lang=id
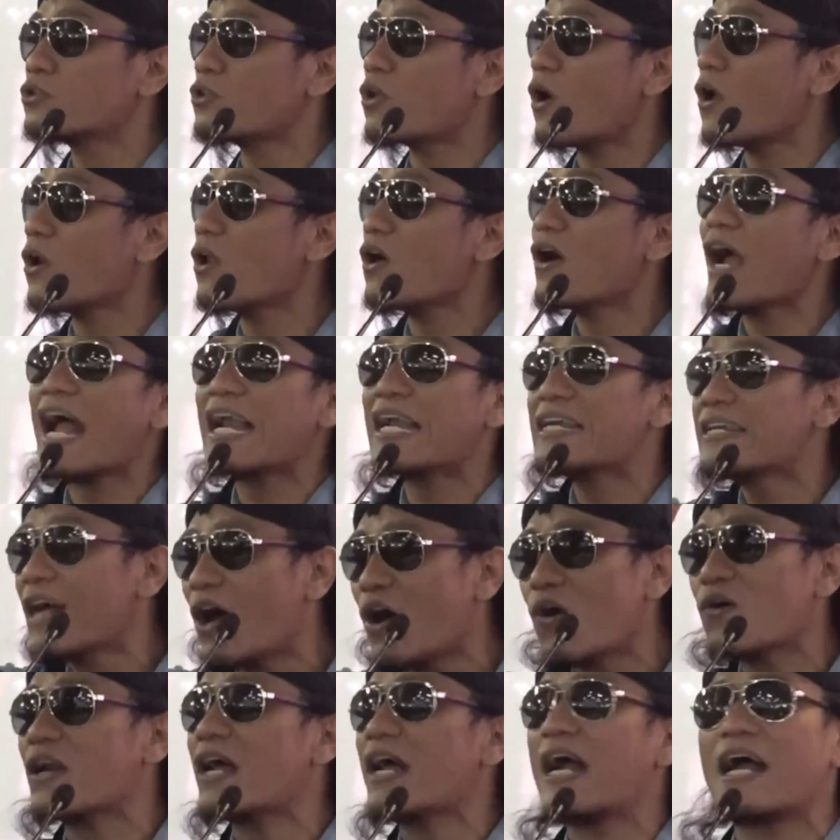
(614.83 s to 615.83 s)
Tolong
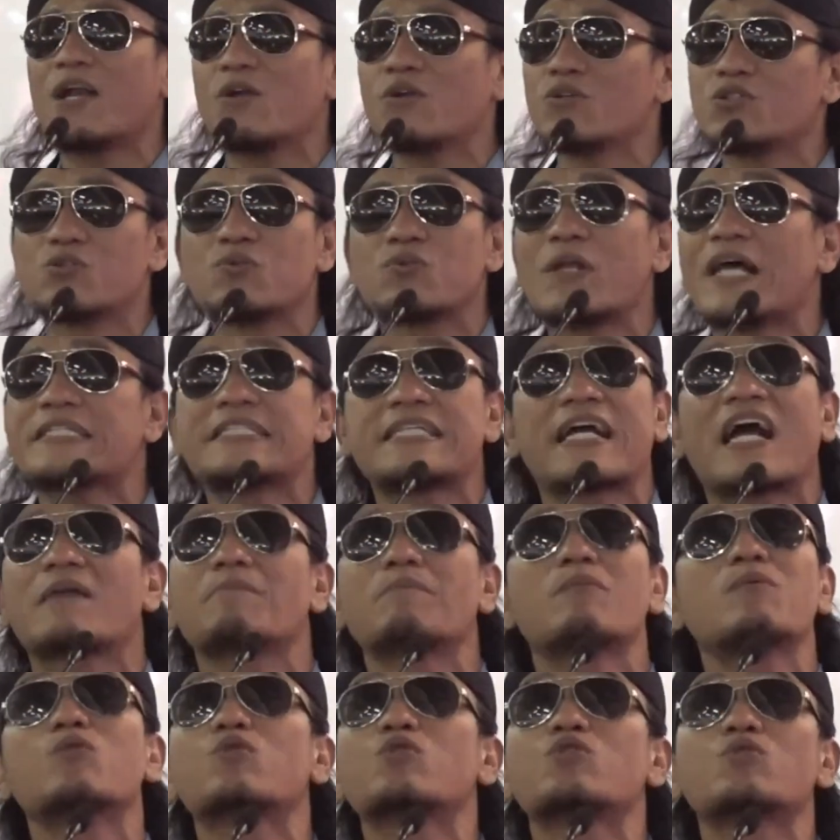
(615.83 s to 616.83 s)
anda orang ahlu
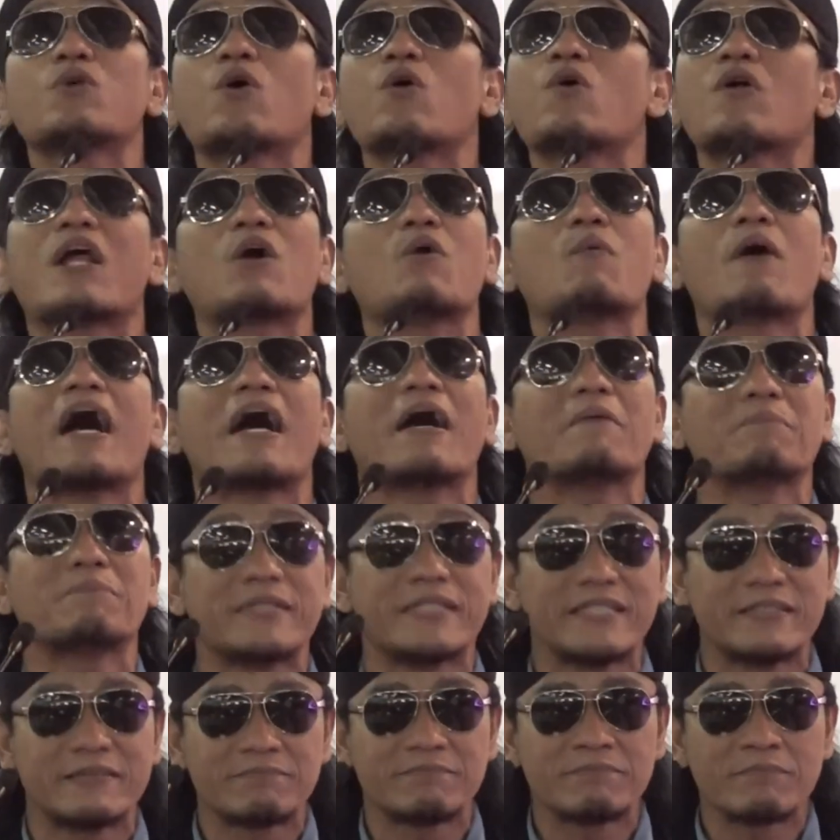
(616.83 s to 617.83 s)
jangan mengusui orang
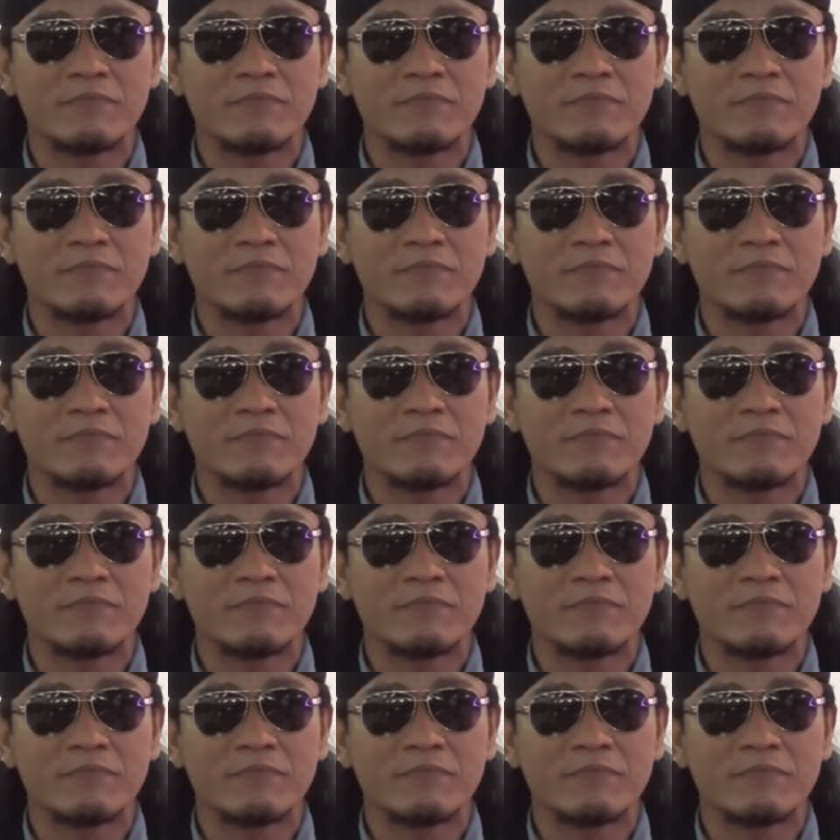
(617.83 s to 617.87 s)
wahabi.